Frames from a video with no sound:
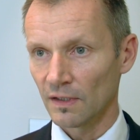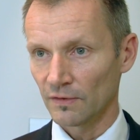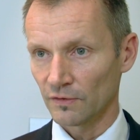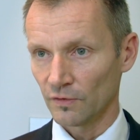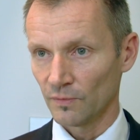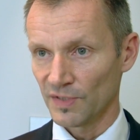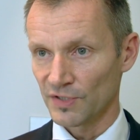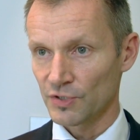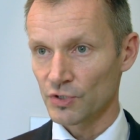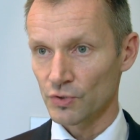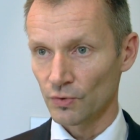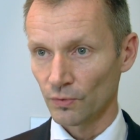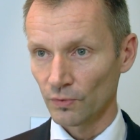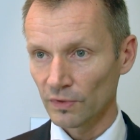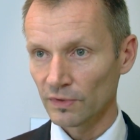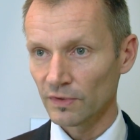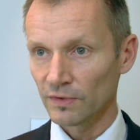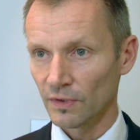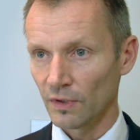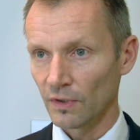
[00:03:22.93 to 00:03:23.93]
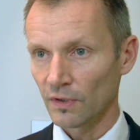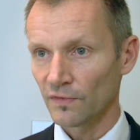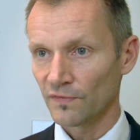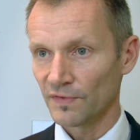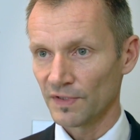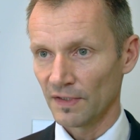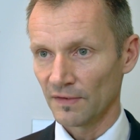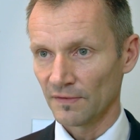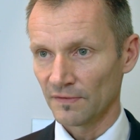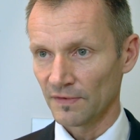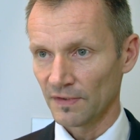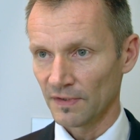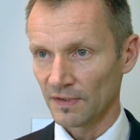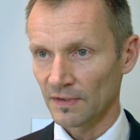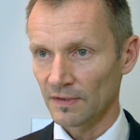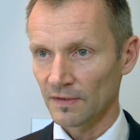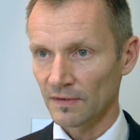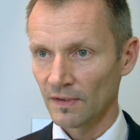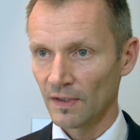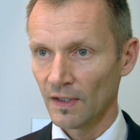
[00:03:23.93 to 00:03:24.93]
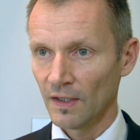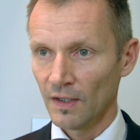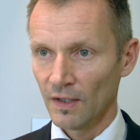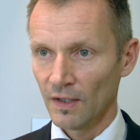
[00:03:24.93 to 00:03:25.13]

also mit Schulden noch finanziert,